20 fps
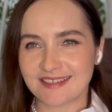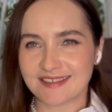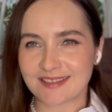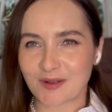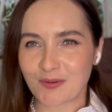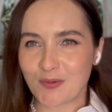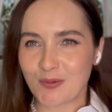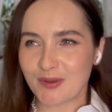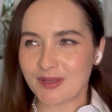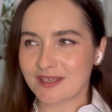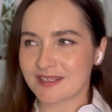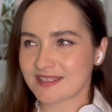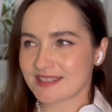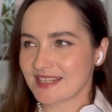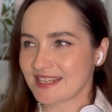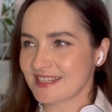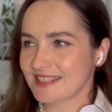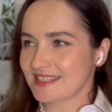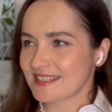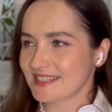такой,
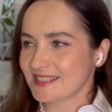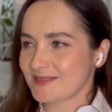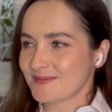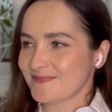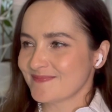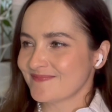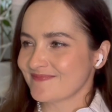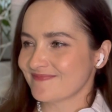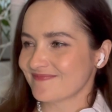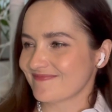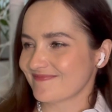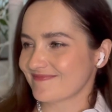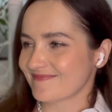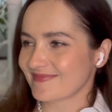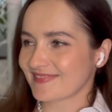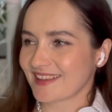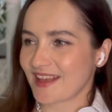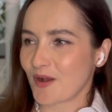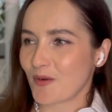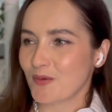знаете,
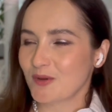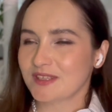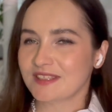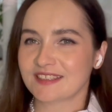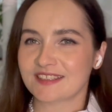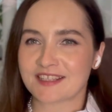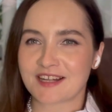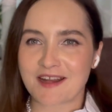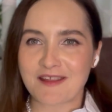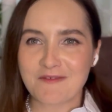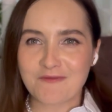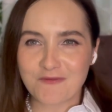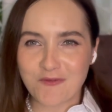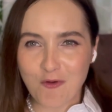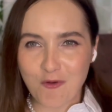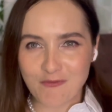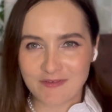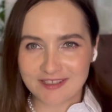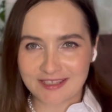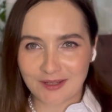какой-то
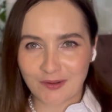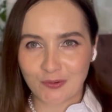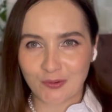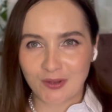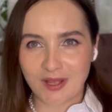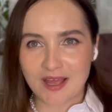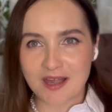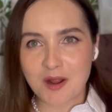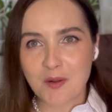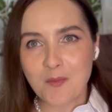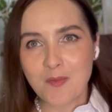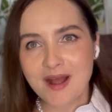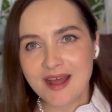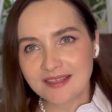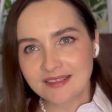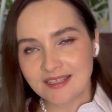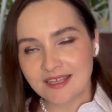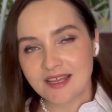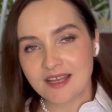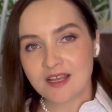драйвовый такой
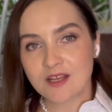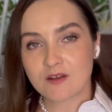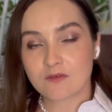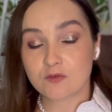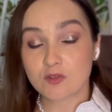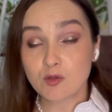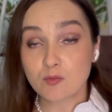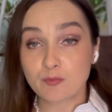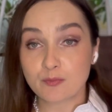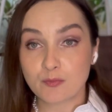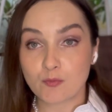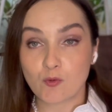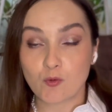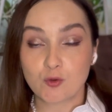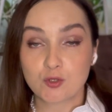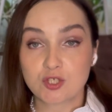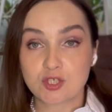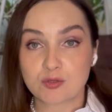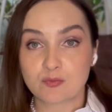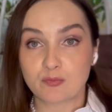аромат. В нем
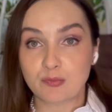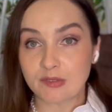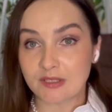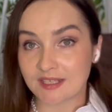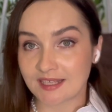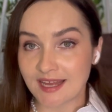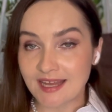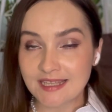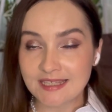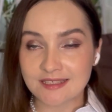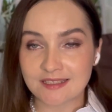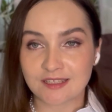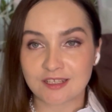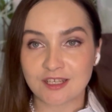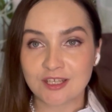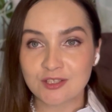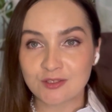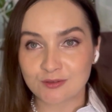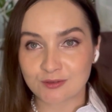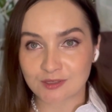очень приятно
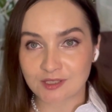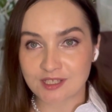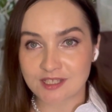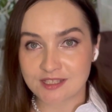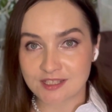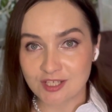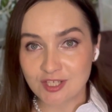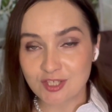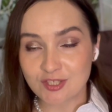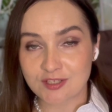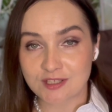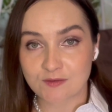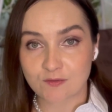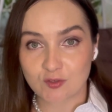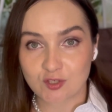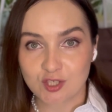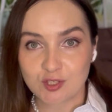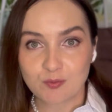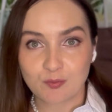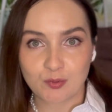и натуралистично
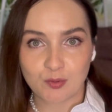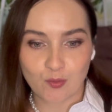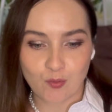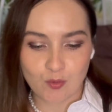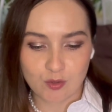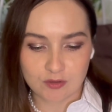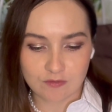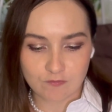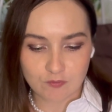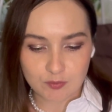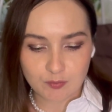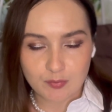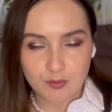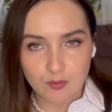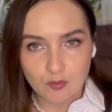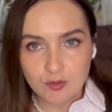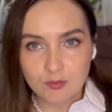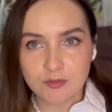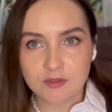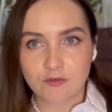звучит пион. Вот
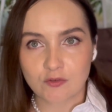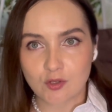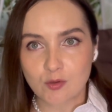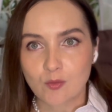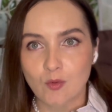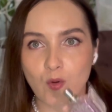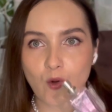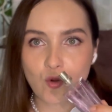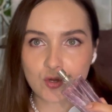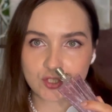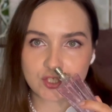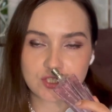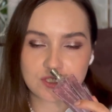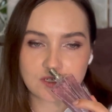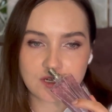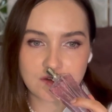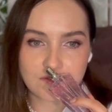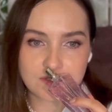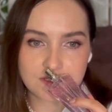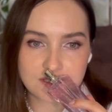пион мне в нем очень
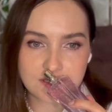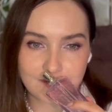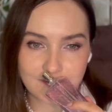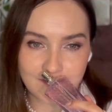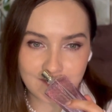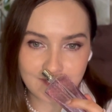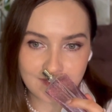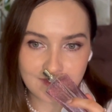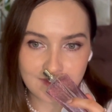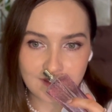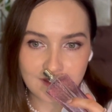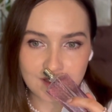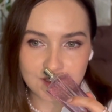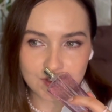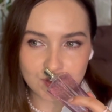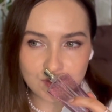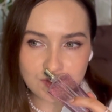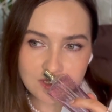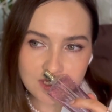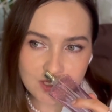нравится.
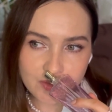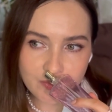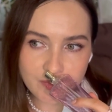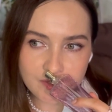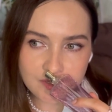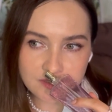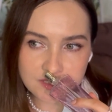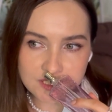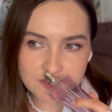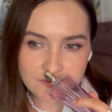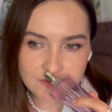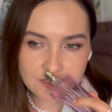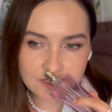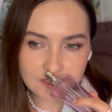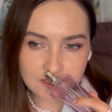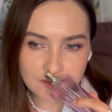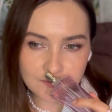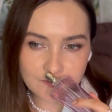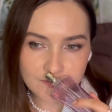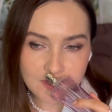Другие белые
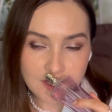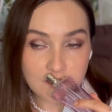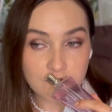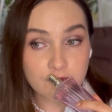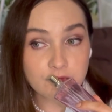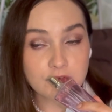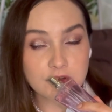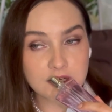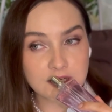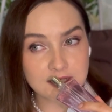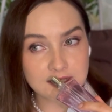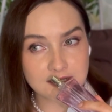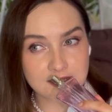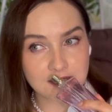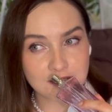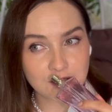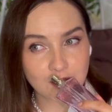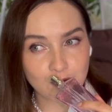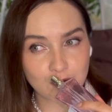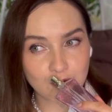цветы.
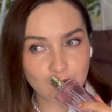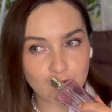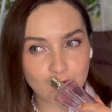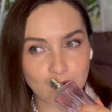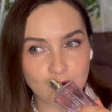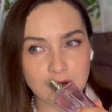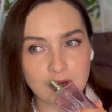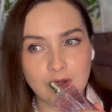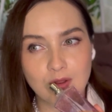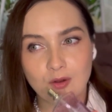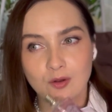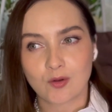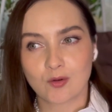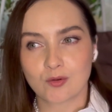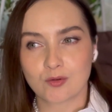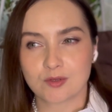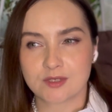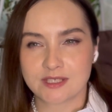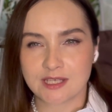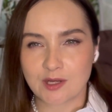Фрейзе дает такую
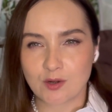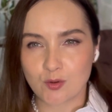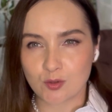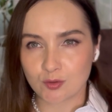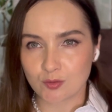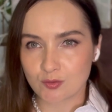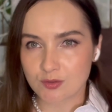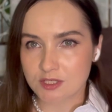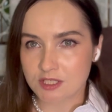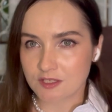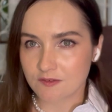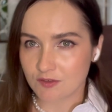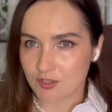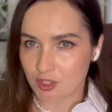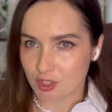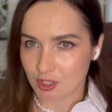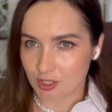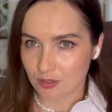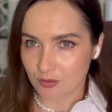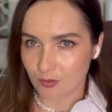легкую зеленую
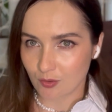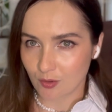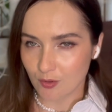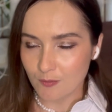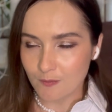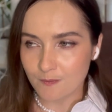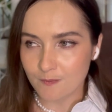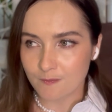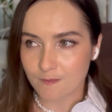свежинку.